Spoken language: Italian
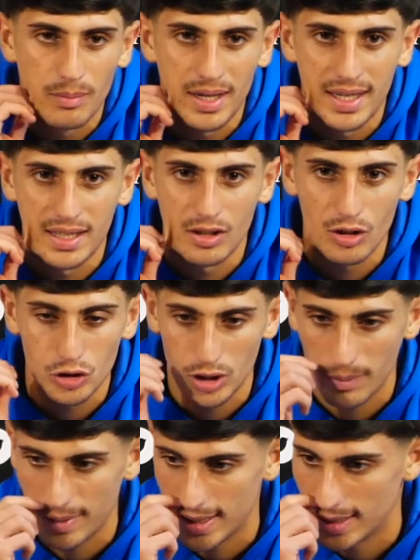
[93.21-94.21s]
ma
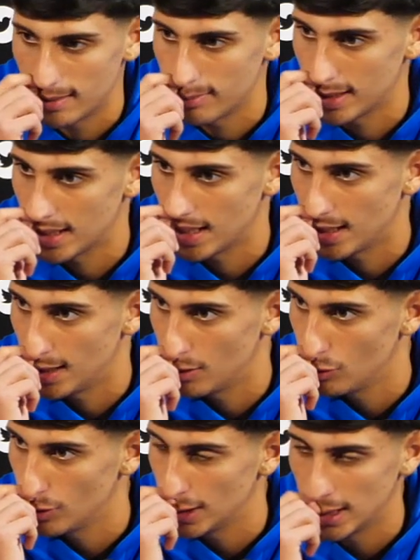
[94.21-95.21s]
inconsciamente perché
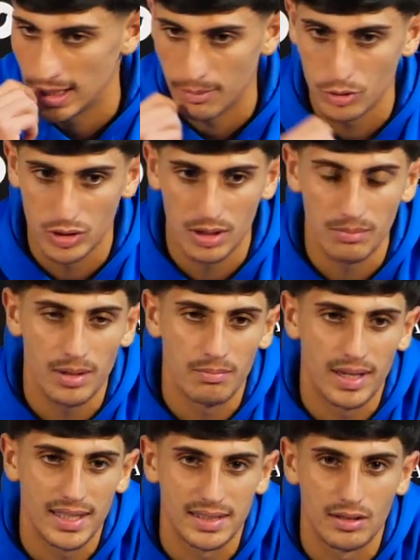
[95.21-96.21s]
noi diamo sempre il
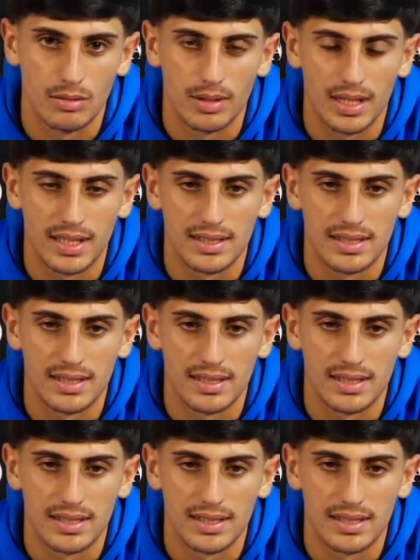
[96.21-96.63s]
massimo perché